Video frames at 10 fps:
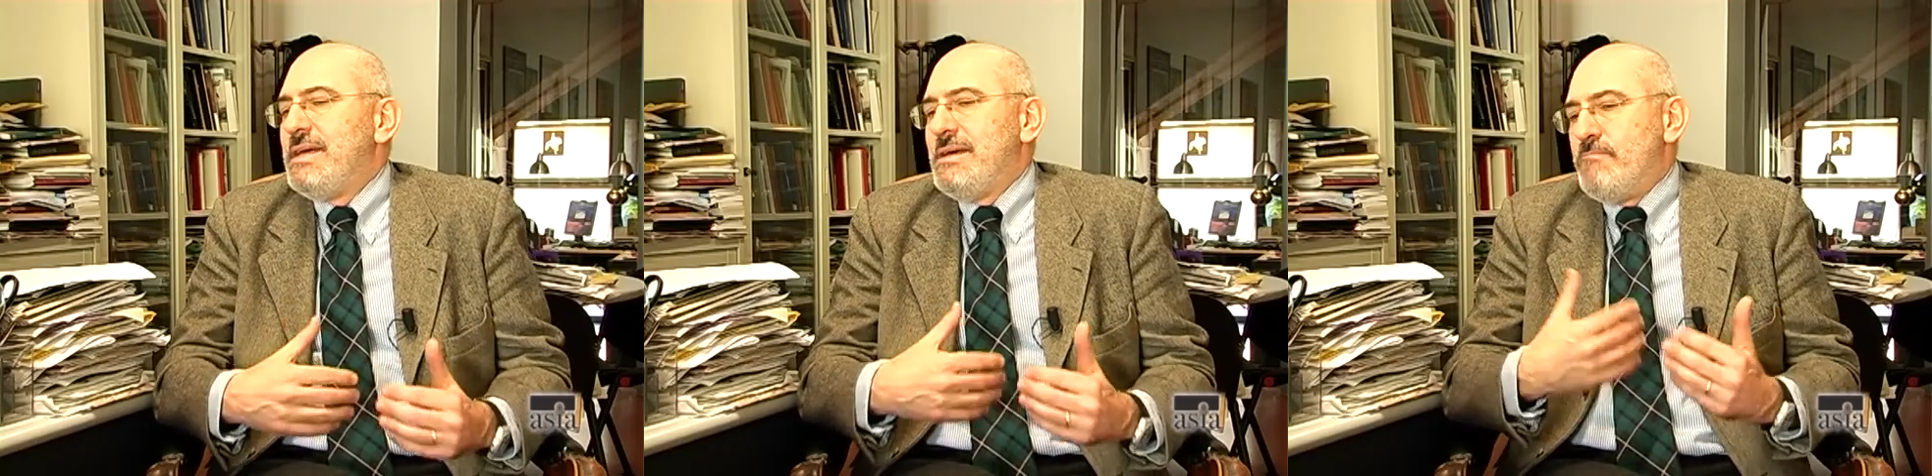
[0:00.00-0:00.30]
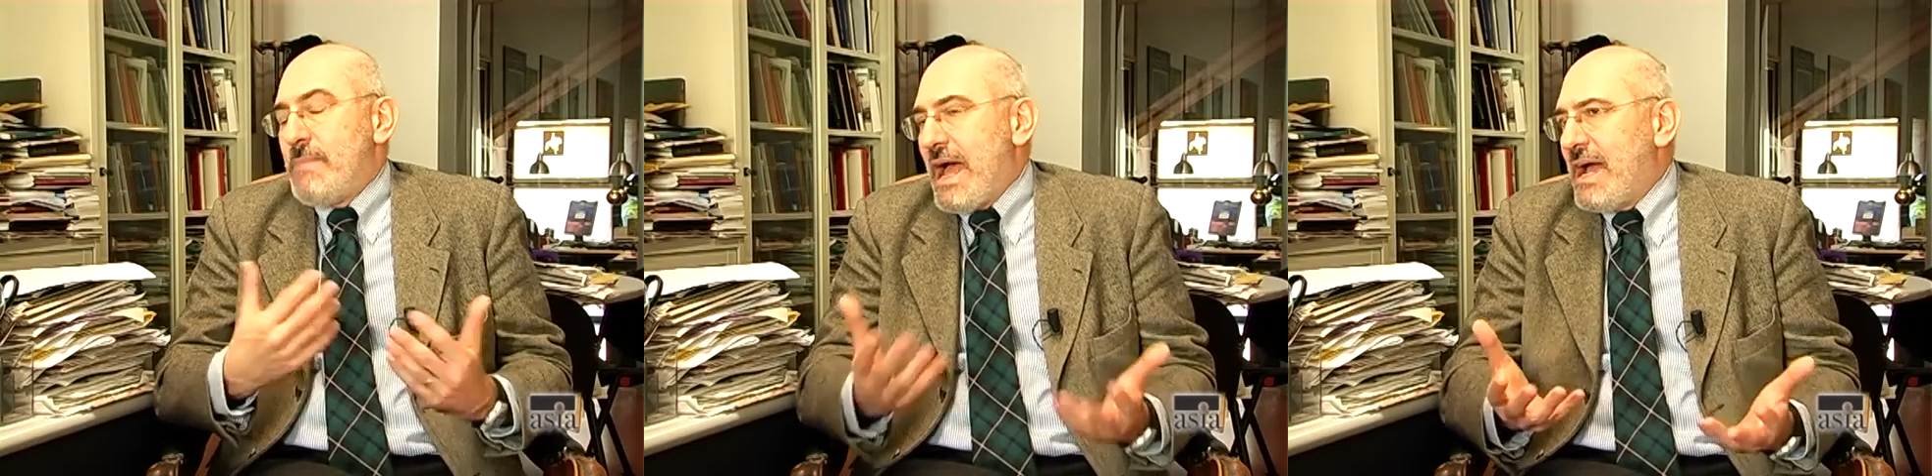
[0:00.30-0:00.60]

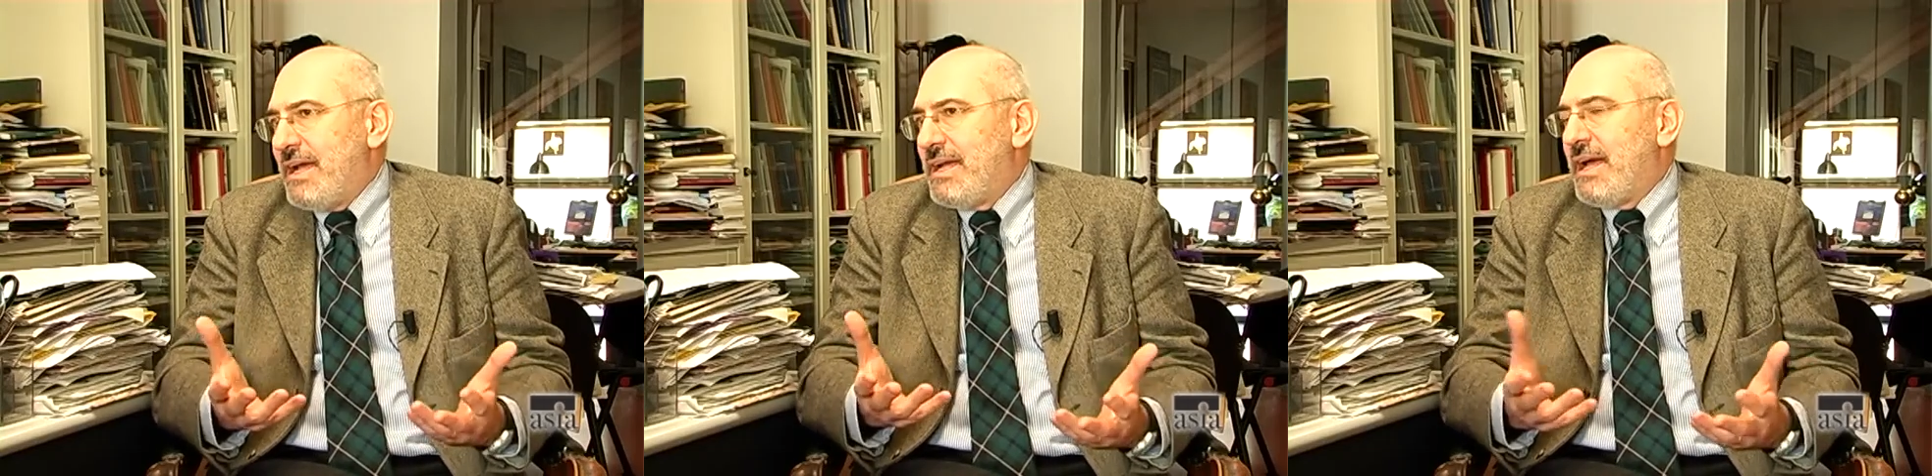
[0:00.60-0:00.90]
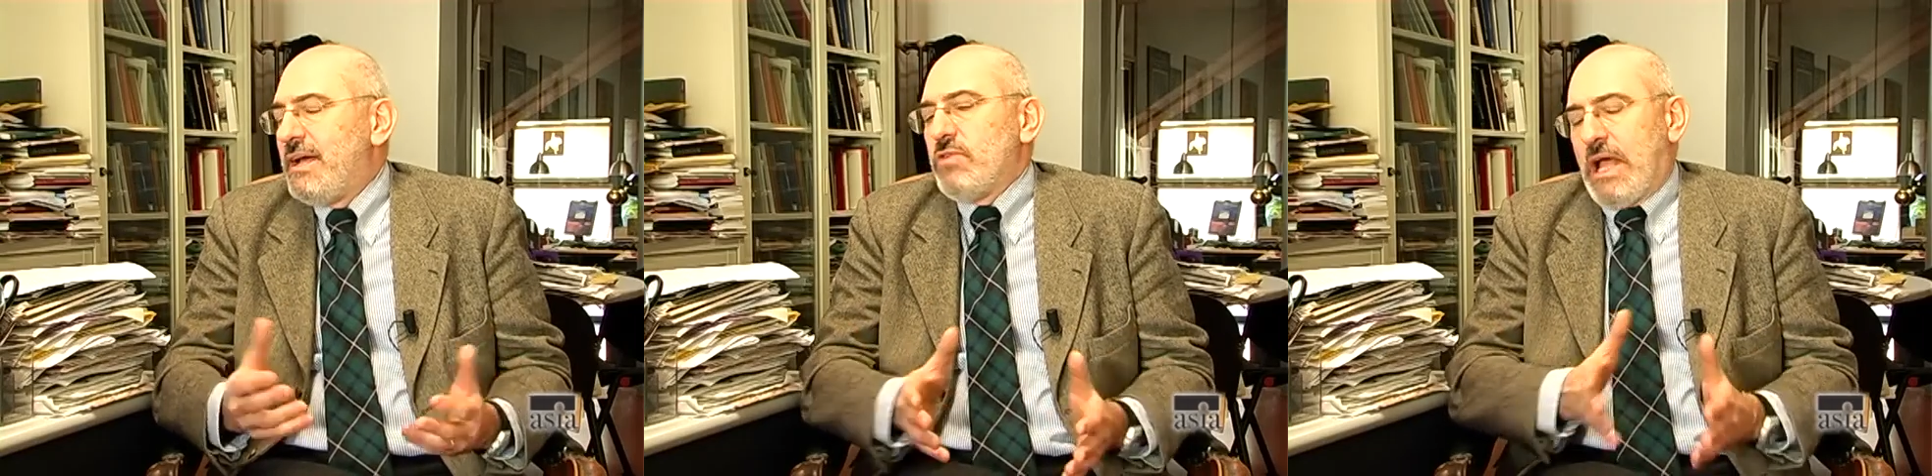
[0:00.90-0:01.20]

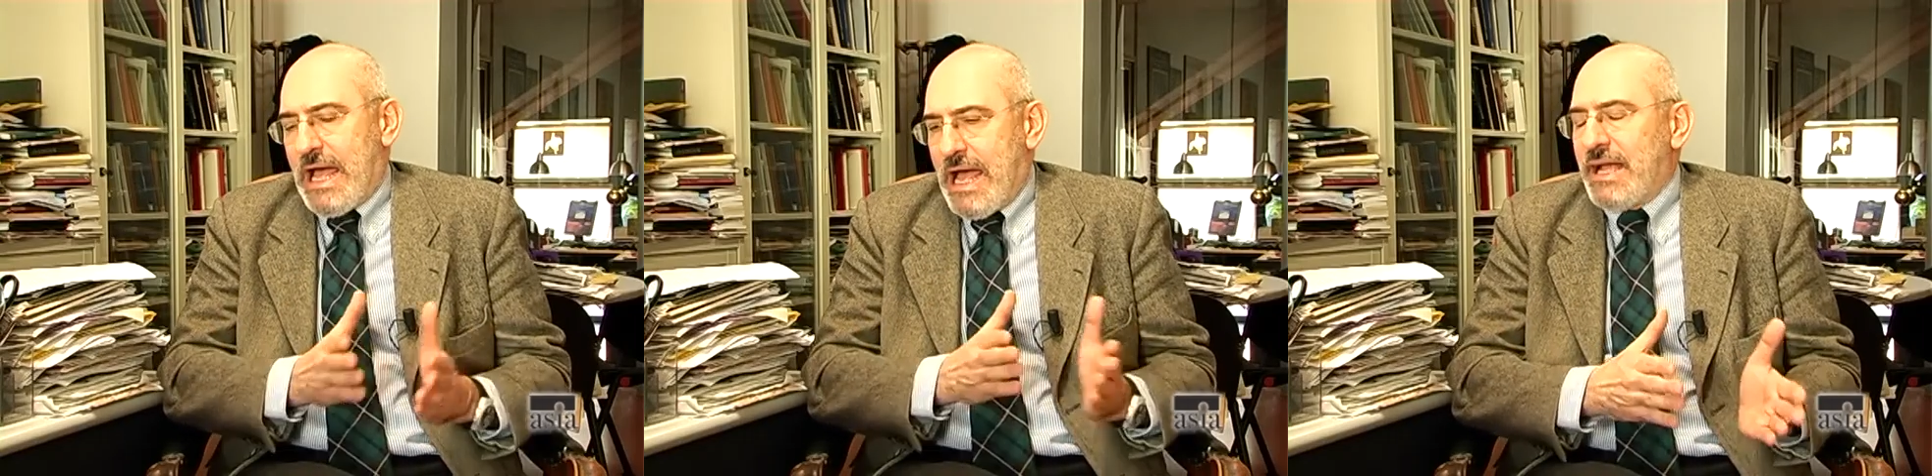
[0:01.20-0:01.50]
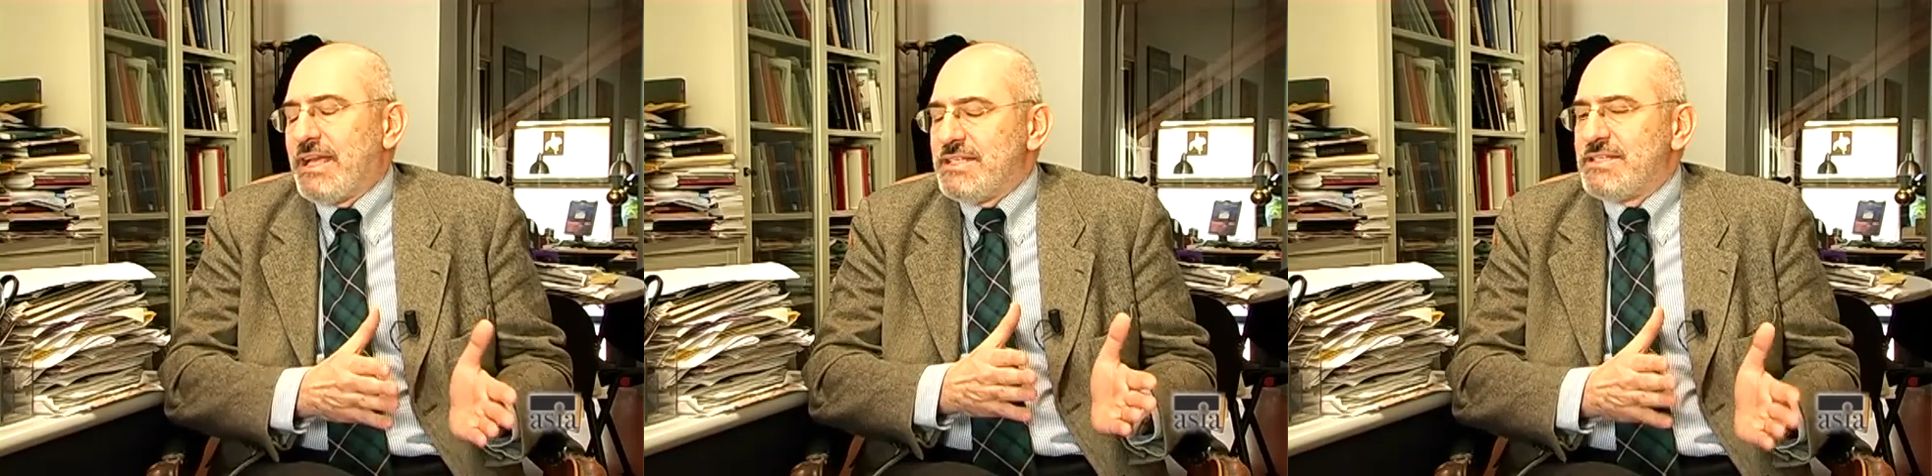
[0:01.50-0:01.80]
Manca,
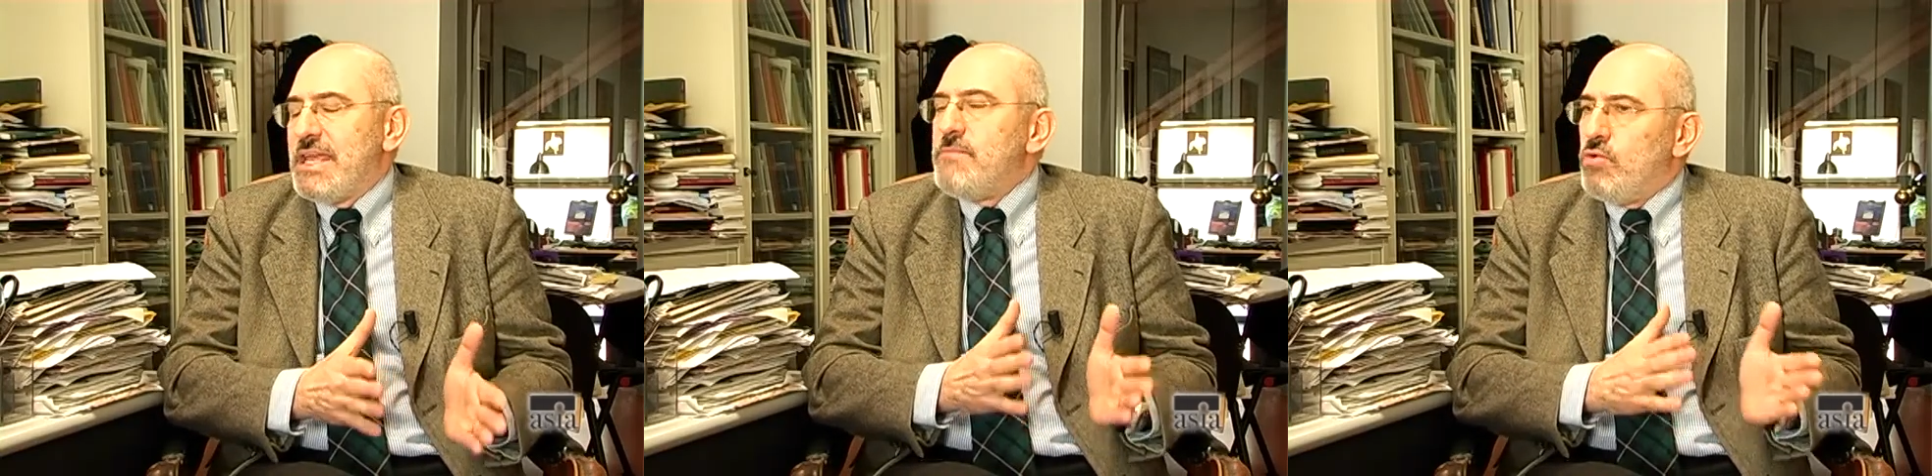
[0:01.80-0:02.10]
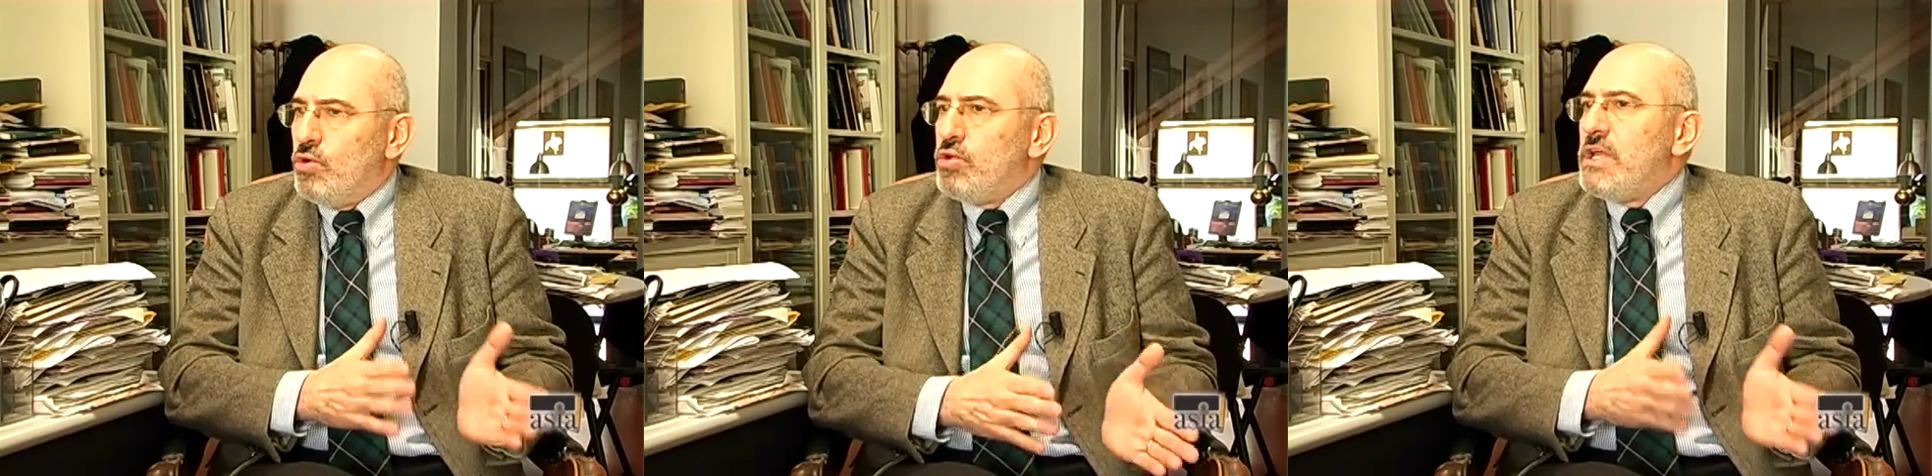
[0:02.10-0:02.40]
anche se i
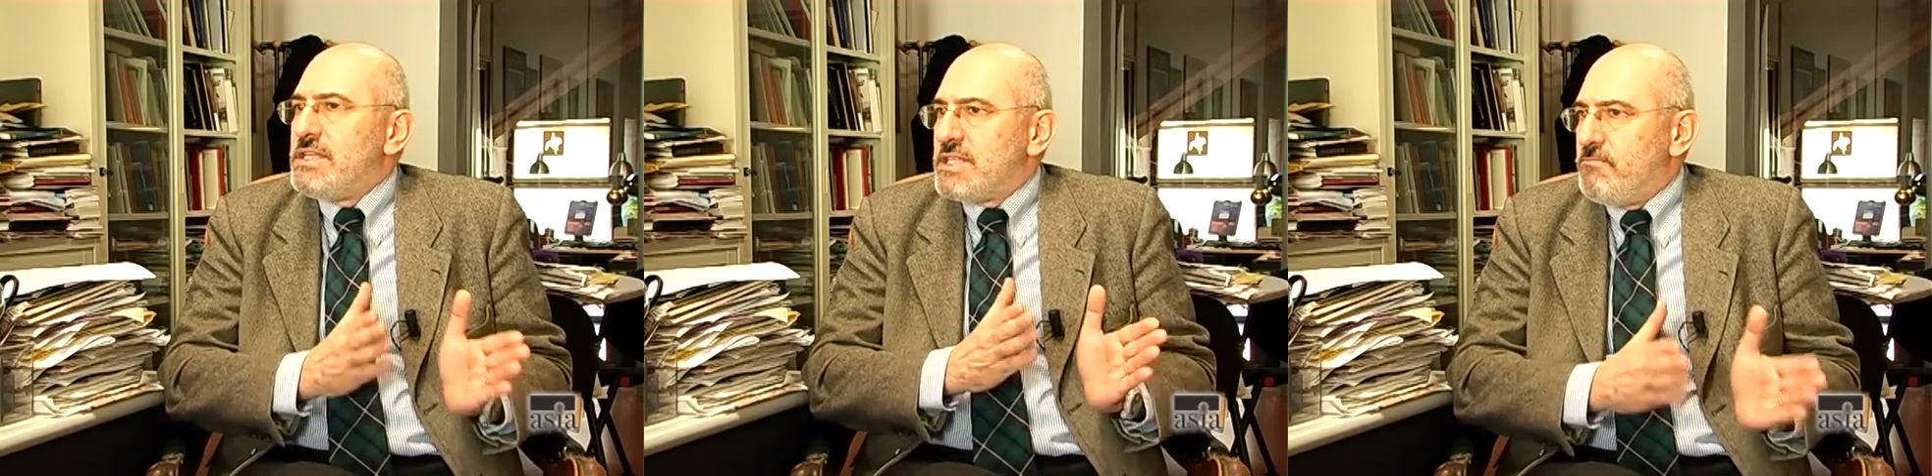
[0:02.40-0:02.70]
bolognesi